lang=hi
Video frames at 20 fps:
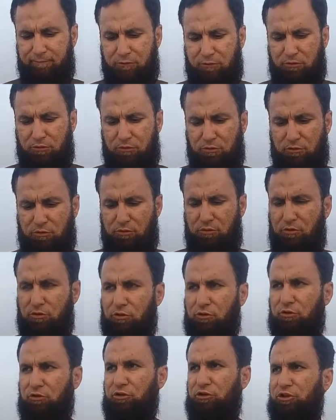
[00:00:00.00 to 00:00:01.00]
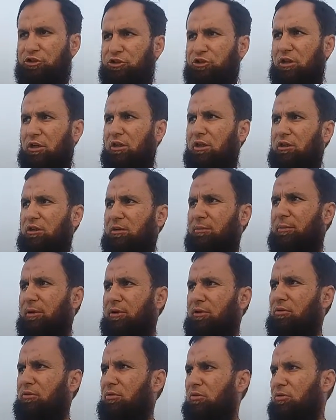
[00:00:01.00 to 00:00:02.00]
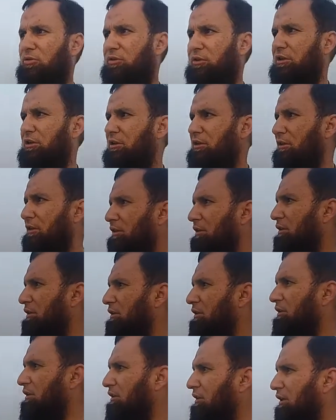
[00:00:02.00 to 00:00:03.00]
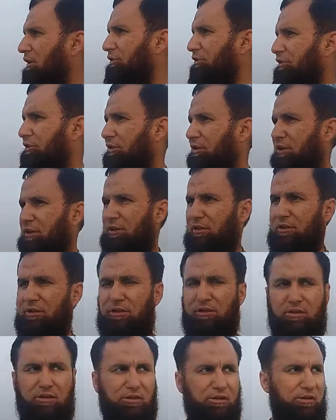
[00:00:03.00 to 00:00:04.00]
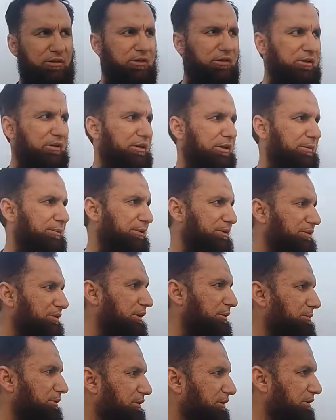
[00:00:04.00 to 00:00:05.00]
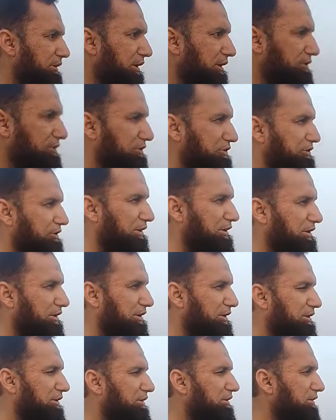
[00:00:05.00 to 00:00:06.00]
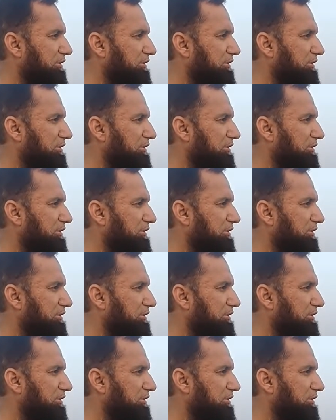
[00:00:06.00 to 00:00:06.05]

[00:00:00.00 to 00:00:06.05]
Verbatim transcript: तो इन ये बाइनकुल उनके लिए अच्छी रहेगी ये आपके सामने कराची शहर है